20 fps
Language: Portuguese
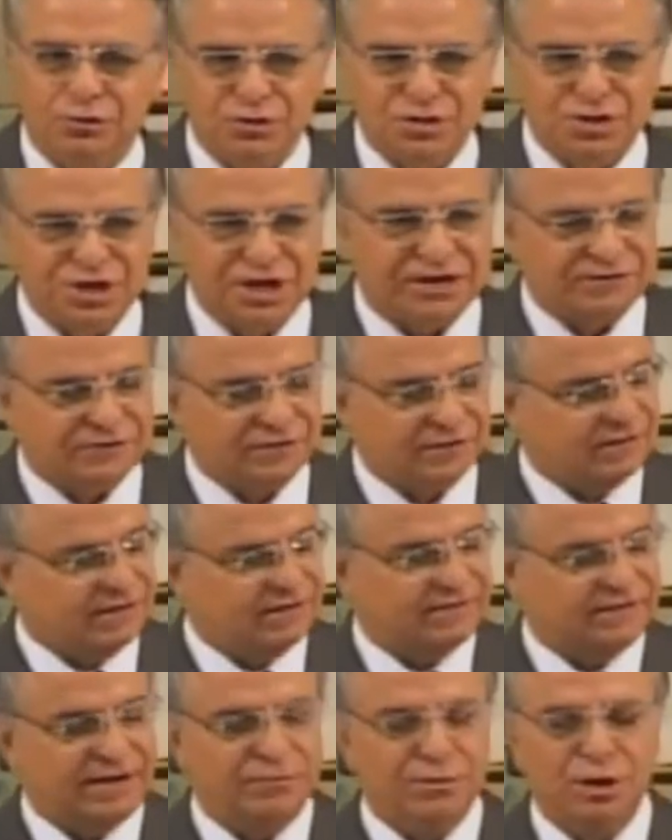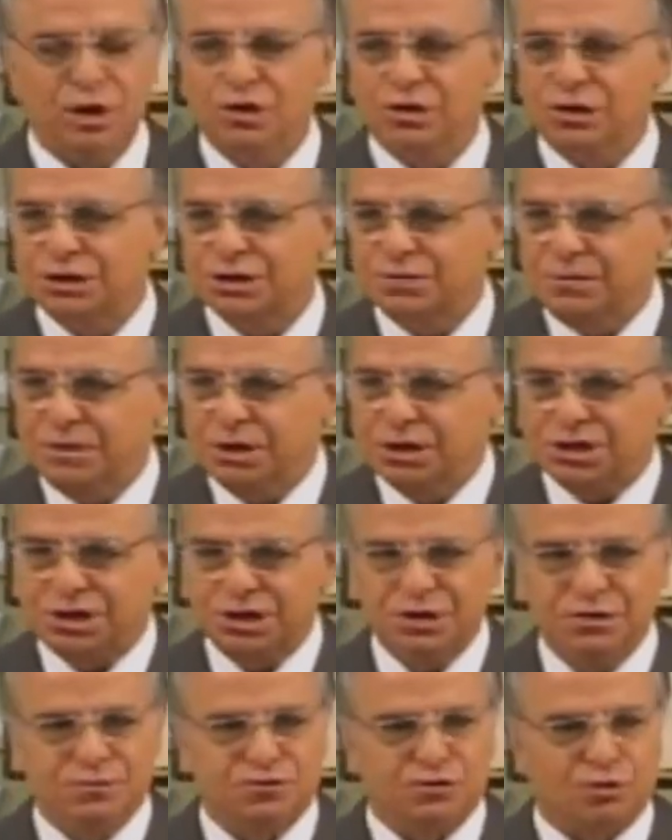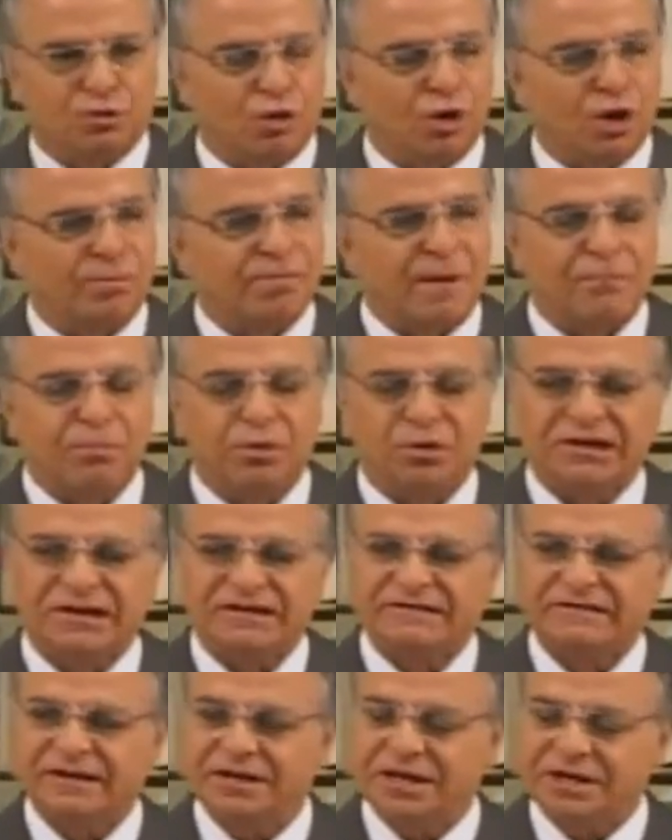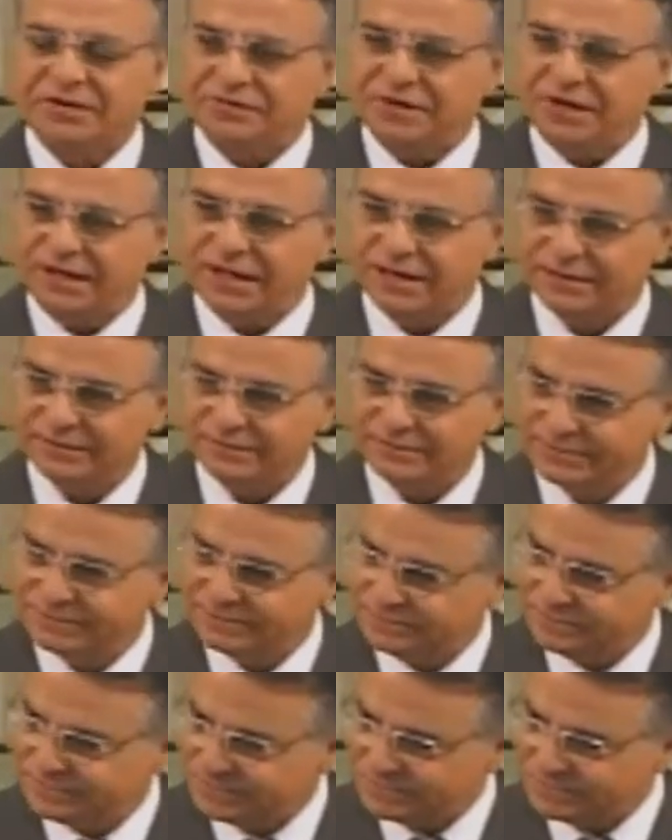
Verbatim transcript: dentro do gesso e trazer milhões de bichinhos, o corpo apodrecendo em vida.